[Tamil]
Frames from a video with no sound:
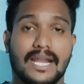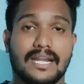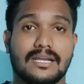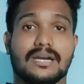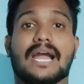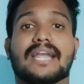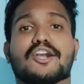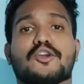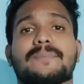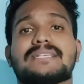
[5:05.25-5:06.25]
அண்ட்
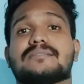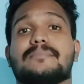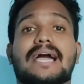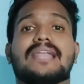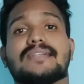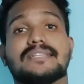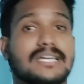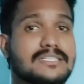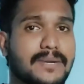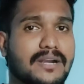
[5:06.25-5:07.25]
ஹண்ட்ரட் ருபீஸ்க்கு மேல
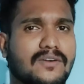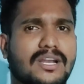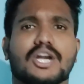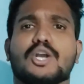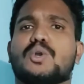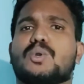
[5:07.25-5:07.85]
ரீசார்ஜ் பண்றவங்களுக்கு